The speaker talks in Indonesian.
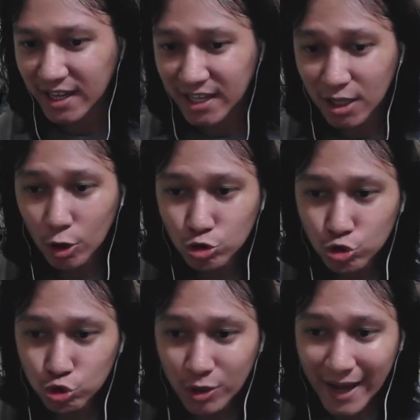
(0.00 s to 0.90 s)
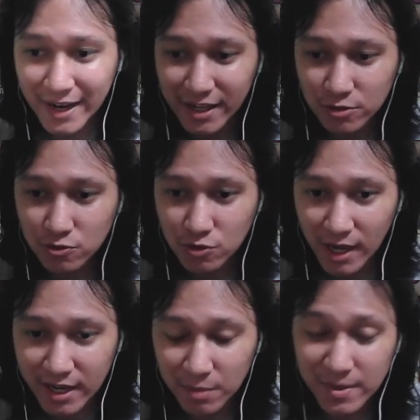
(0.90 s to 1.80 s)
ini Sunade
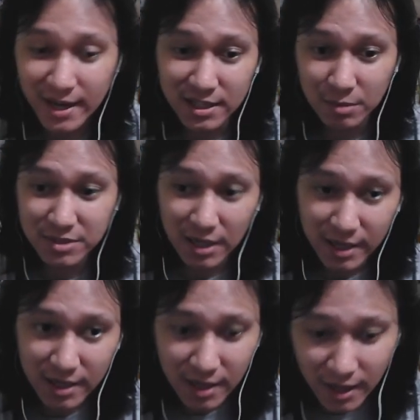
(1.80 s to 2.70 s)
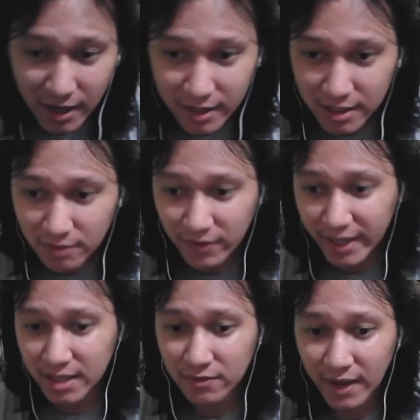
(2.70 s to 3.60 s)
Susunade biar kita bisa lihat
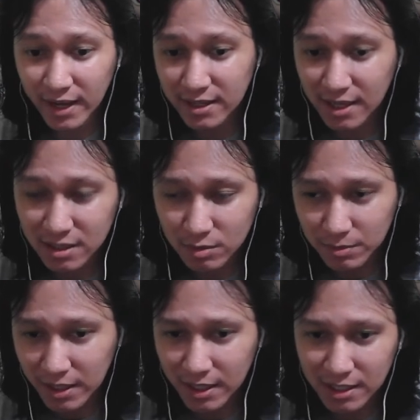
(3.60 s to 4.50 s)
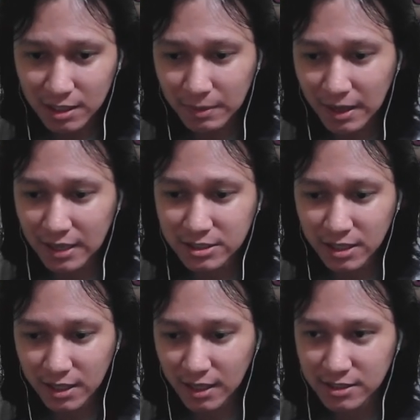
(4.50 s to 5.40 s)
evek eveknya teman-teman dan kita bakal
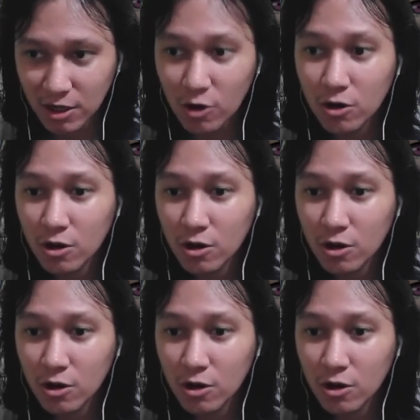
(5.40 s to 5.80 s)
cek ya guys oh